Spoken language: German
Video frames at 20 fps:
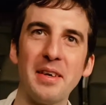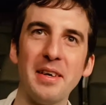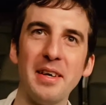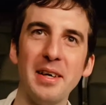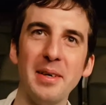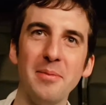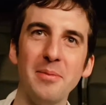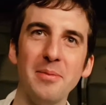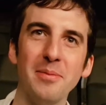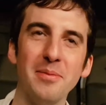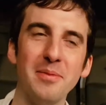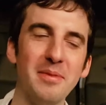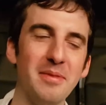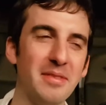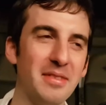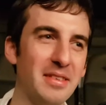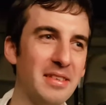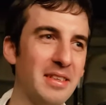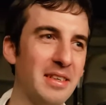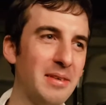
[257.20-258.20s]
Ähm,
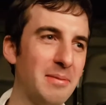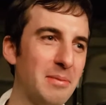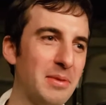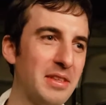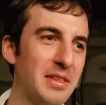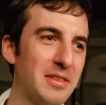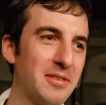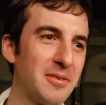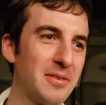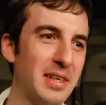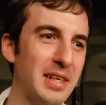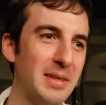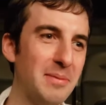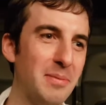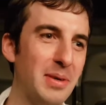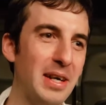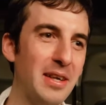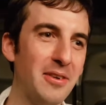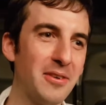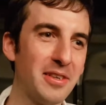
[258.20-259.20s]
da haben mich dann sogar ein
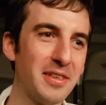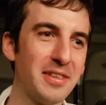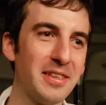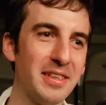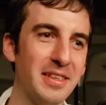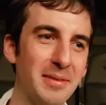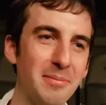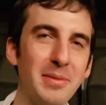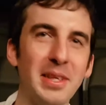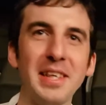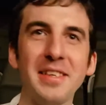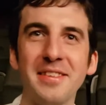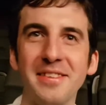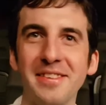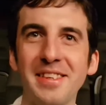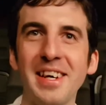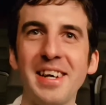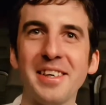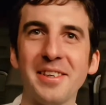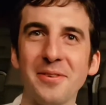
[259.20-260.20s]
paar Leute dann am nächsten
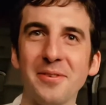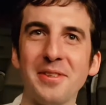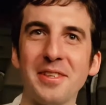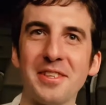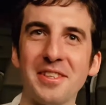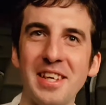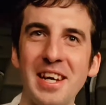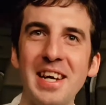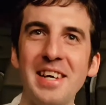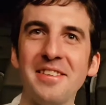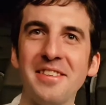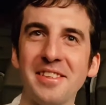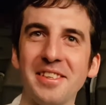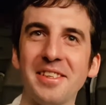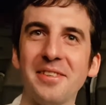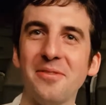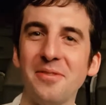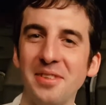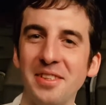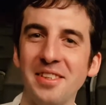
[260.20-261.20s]
Tag auf der Straße
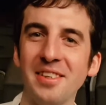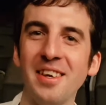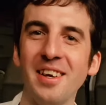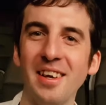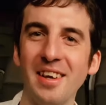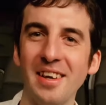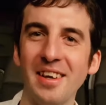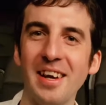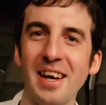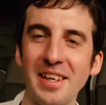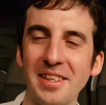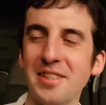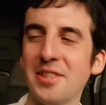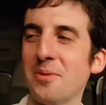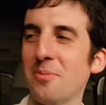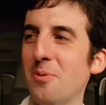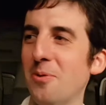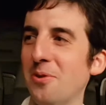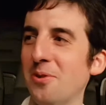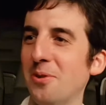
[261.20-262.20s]
irgendwie
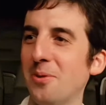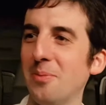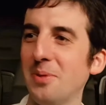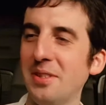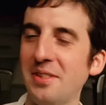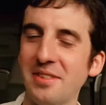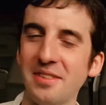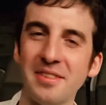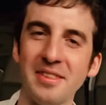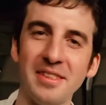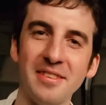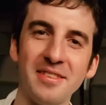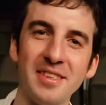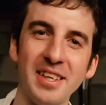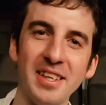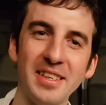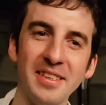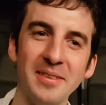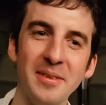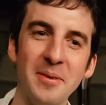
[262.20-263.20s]
angesprochen, ob ich das denn
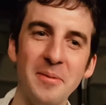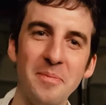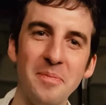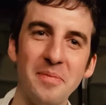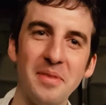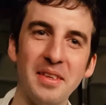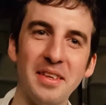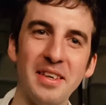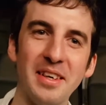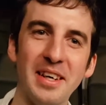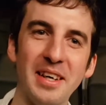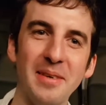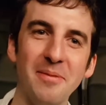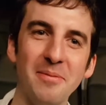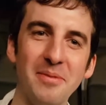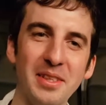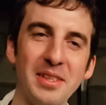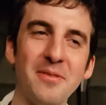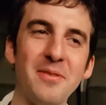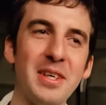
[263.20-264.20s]
sei.
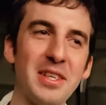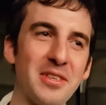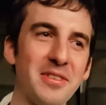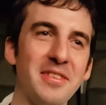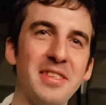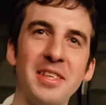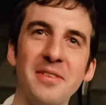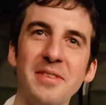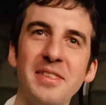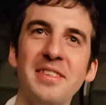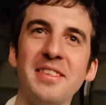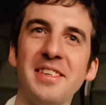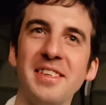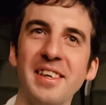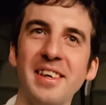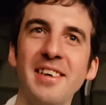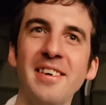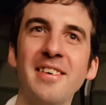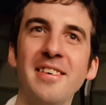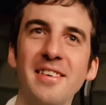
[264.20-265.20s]
Ähm, das war schon sehr witzig,
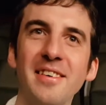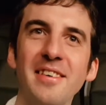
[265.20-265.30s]
ja.